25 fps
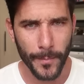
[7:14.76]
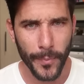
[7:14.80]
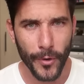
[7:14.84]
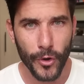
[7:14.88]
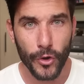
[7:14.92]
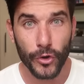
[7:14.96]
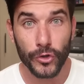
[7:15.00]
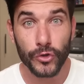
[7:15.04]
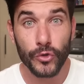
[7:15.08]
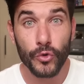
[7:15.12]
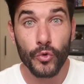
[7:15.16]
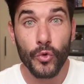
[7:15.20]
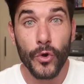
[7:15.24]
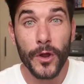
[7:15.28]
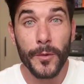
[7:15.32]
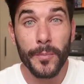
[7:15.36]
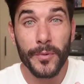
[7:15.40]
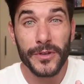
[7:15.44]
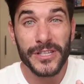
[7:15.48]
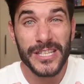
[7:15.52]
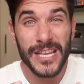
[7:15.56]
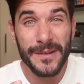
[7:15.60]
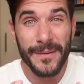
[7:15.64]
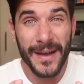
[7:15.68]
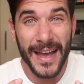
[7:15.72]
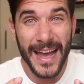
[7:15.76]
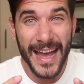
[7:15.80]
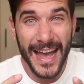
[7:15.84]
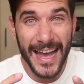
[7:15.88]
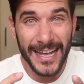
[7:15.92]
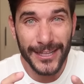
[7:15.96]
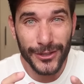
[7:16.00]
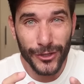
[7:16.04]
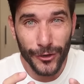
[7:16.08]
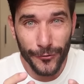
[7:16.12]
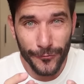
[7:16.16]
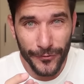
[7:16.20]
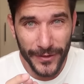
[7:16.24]
a poco tu cuerpo se va
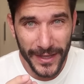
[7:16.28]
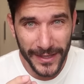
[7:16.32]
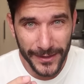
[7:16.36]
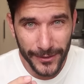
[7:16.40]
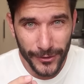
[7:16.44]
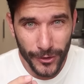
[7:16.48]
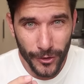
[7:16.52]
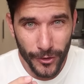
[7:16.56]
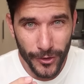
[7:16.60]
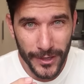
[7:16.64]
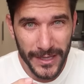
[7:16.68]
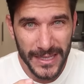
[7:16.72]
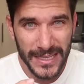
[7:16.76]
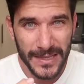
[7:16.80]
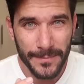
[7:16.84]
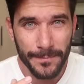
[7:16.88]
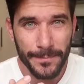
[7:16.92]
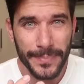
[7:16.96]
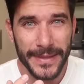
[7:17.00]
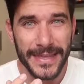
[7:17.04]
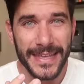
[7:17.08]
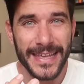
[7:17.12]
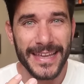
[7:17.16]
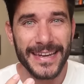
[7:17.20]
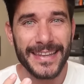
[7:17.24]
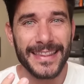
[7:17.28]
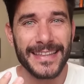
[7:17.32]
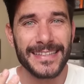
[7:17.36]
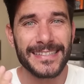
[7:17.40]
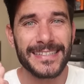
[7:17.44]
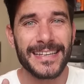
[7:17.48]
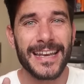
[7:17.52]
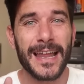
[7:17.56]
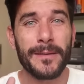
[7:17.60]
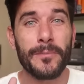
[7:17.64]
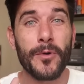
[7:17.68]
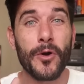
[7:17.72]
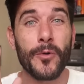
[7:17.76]
atrofiando y
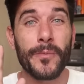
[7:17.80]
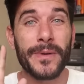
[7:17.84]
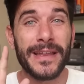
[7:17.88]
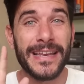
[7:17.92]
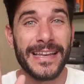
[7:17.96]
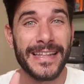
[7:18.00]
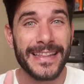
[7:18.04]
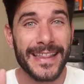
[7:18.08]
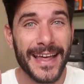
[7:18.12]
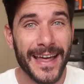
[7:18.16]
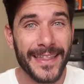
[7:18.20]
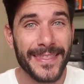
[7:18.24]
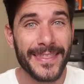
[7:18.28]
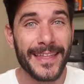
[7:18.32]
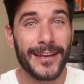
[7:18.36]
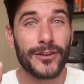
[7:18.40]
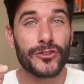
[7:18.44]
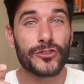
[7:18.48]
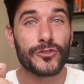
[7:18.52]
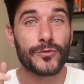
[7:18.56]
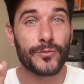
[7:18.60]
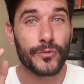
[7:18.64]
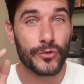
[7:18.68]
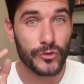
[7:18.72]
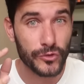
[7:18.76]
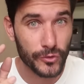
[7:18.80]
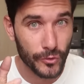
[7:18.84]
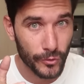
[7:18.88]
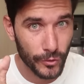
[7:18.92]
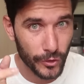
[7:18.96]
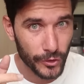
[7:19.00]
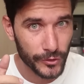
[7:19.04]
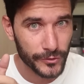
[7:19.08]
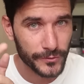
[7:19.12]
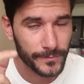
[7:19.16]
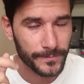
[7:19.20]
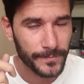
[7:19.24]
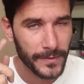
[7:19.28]
pierdes la movilidad de los
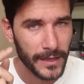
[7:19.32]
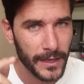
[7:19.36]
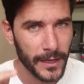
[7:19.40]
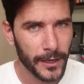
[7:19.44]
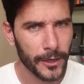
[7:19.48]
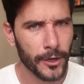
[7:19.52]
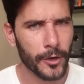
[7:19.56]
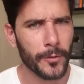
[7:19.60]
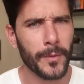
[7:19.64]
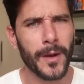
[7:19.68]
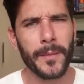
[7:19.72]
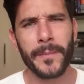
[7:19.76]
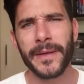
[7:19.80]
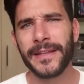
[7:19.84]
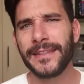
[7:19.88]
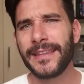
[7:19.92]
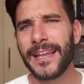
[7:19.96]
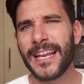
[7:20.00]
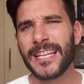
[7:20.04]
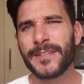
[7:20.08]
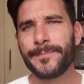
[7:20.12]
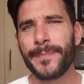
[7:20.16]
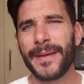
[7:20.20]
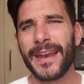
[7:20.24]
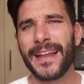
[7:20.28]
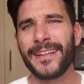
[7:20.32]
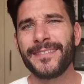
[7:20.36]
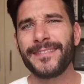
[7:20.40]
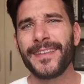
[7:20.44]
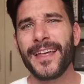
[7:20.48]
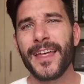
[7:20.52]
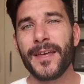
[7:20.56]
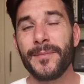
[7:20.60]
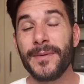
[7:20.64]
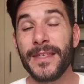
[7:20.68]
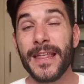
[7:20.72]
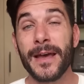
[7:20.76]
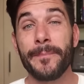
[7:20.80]
músculos. Normalmente la
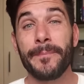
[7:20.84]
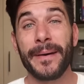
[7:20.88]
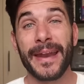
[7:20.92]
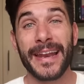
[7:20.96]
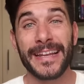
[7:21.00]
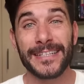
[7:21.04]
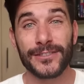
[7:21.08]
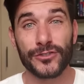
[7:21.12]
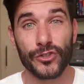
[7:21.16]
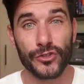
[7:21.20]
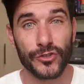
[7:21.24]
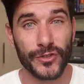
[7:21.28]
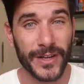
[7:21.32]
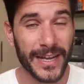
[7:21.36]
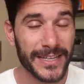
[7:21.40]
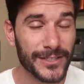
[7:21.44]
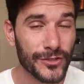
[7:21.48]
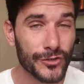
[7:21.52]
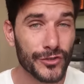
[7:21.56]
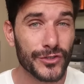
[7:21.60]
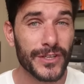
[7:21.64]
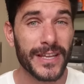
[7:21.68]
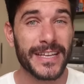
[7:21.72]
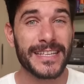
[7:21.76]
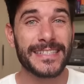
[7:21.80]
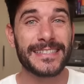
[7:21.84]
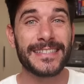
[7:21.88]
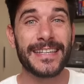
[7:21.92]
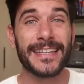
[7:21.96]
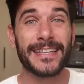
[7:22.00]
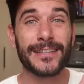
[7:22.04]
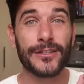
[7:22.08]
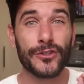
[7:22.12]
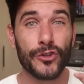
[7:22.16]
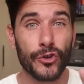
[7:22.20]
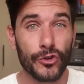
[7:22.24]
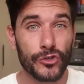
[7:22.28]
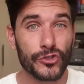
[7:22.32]
esperanza de vida para estos casos es
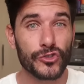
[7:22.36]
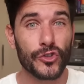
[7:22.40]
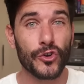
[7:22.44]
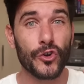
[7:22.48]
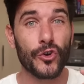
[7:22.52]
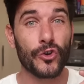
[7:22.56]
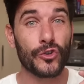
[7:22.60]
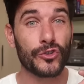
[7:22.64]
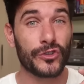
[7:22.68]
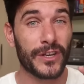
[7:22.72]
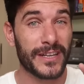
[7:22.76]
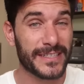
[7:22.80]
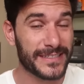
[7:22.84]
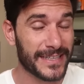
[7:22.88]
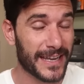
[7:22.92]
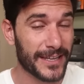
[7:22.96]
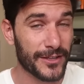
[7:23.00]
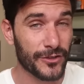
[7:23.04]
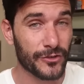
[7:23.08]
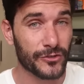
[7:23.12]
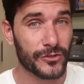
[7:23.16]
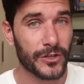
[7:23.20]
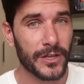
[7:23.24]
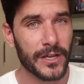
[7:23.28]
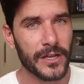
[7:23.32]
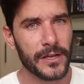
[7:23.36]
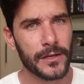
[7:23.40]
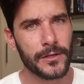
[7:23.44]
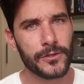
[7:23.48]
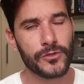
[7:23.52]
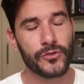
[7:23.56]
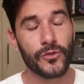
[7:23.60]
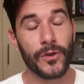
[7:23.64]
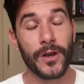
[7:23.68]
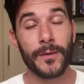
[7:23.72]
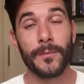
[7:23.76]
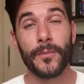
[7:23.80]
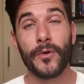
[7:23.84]
de 2 o 3 años.
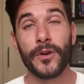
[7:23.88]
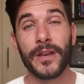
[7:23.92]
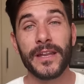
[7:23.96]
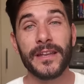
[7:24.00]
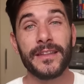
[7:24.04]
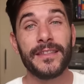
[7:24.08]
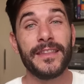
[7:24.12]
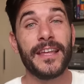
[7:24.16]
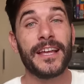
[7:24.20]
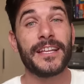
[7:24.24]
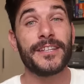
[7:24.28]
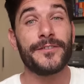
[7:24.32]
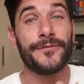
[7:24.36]
Suelen morir de